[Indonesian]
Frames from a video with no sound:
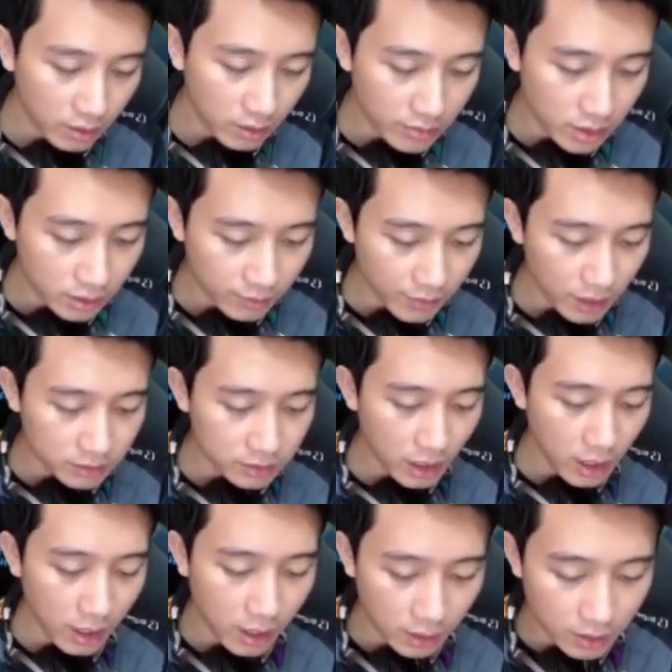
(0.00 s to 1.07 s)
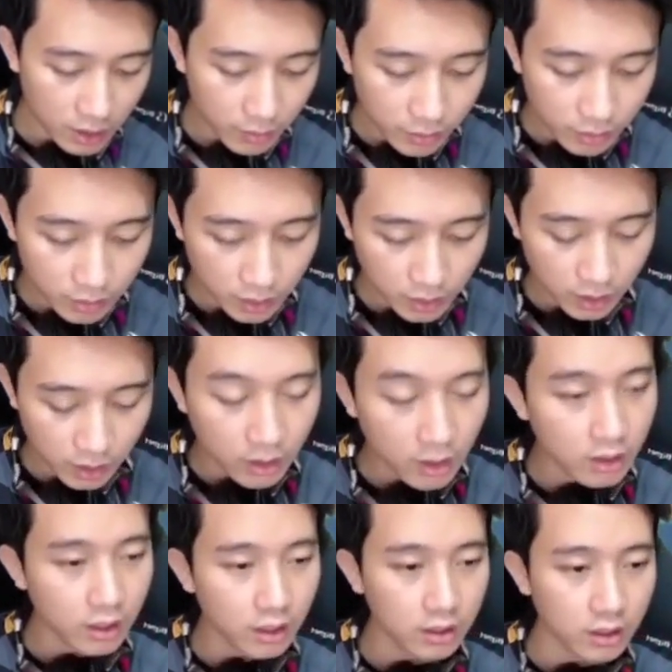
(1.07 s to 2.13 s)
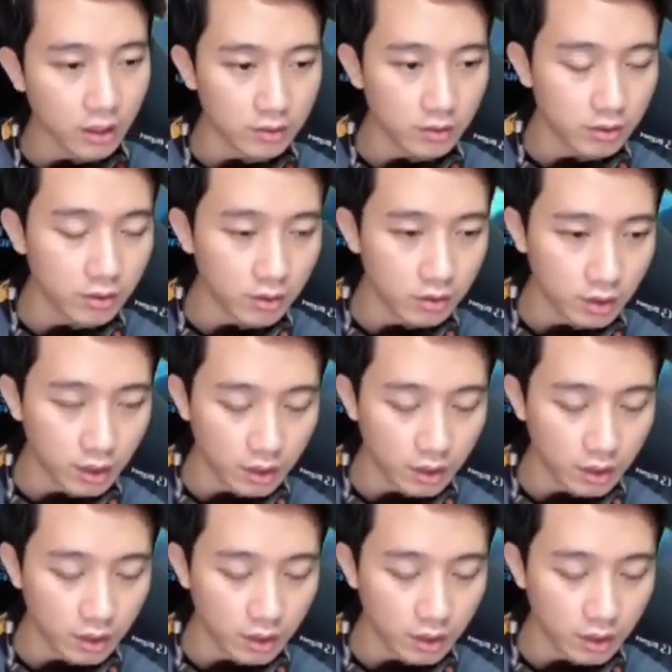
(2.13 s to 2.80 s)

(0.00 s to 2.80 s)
kebiasaan nggak boleh ya kalian ya, tolong ya.